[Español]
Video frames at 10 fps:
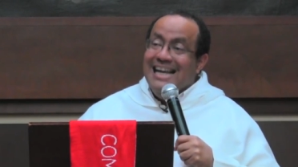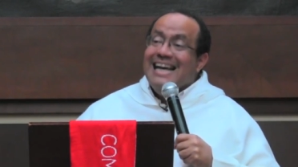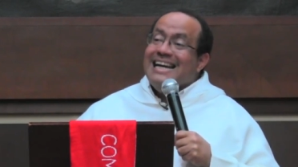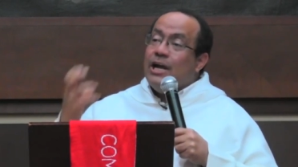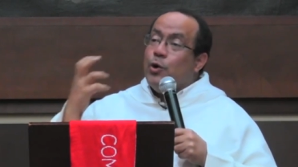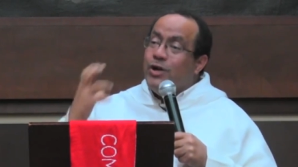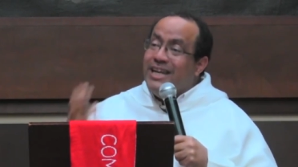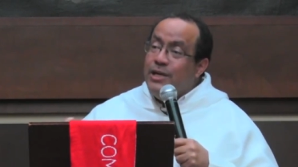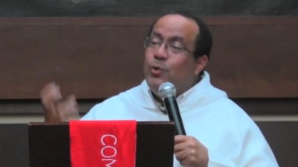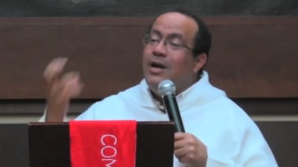
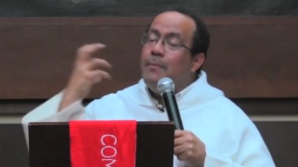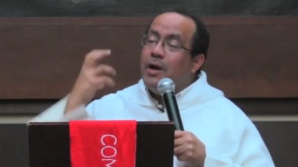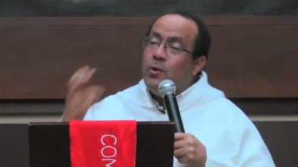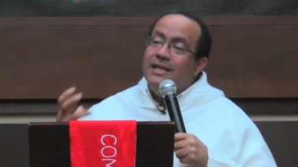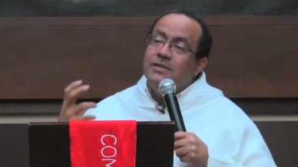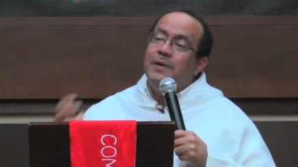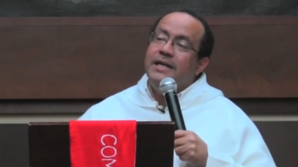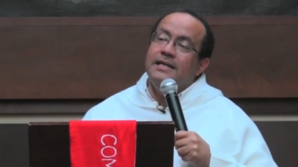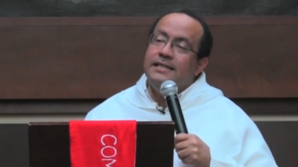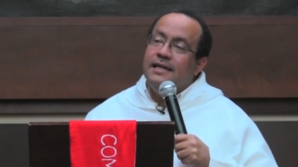recogiendo la mejor
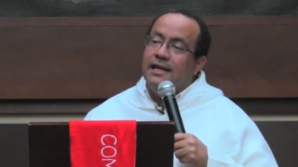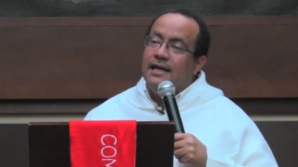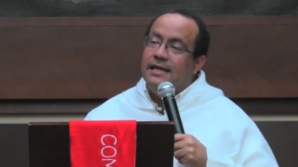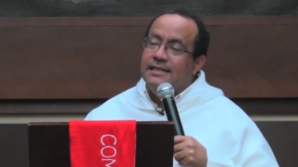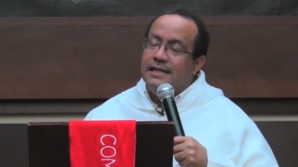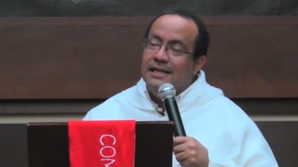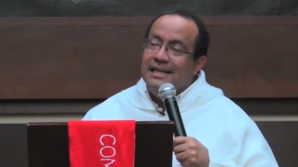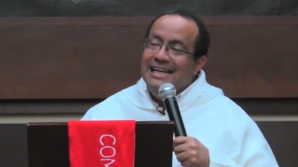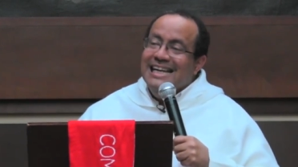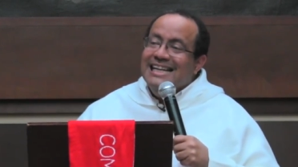experiencia de la iglesia,
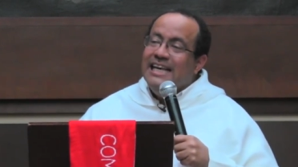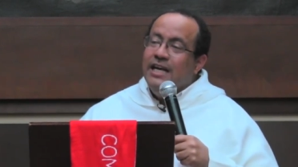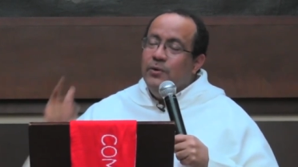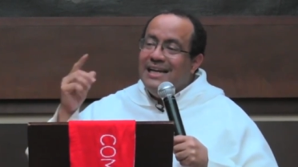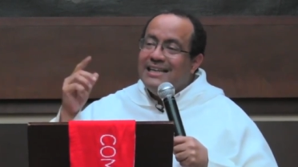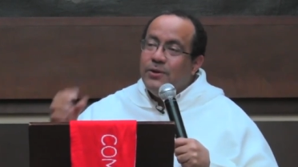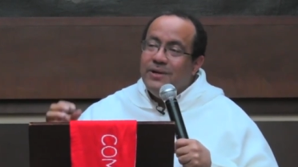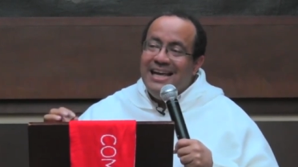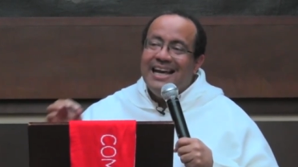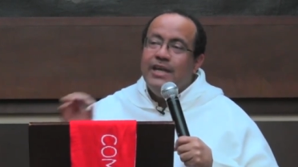tiene una
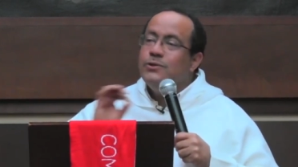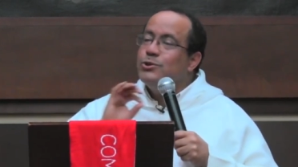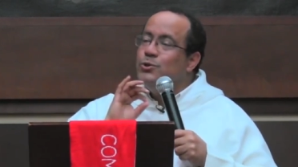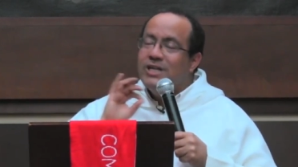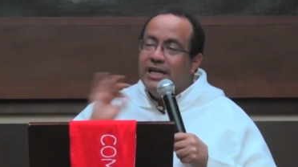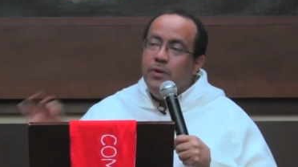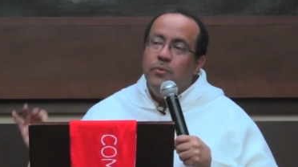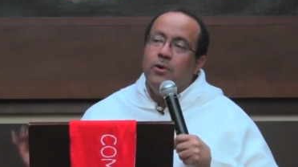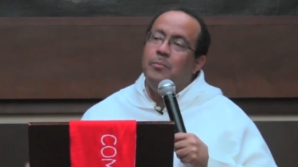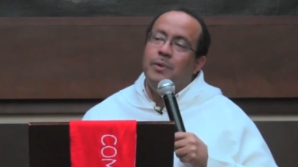teoría que yo
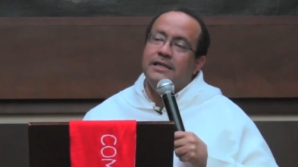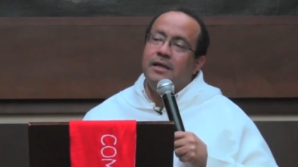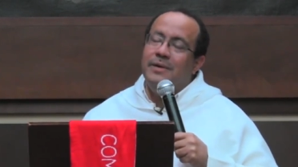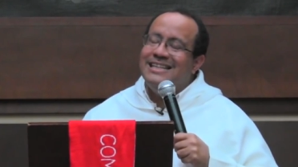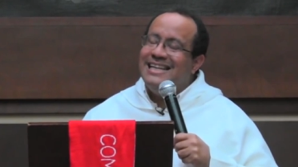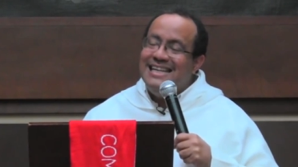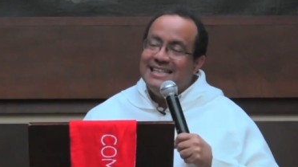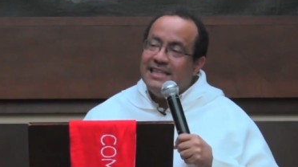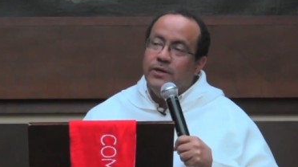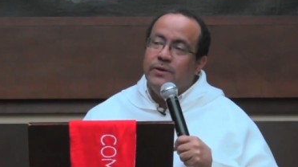suscribo completamente y
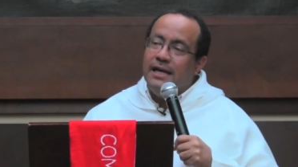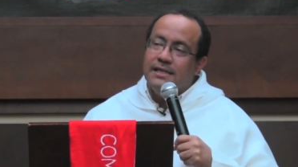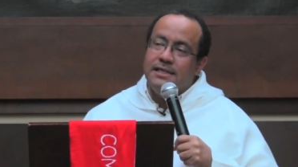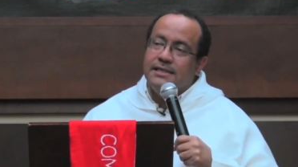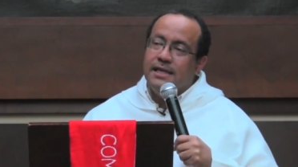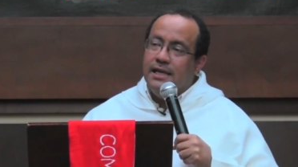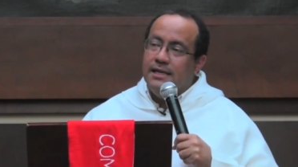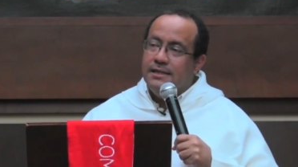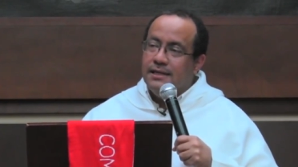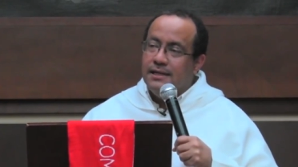esa teoría es la
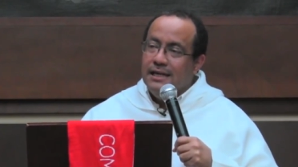siguiente.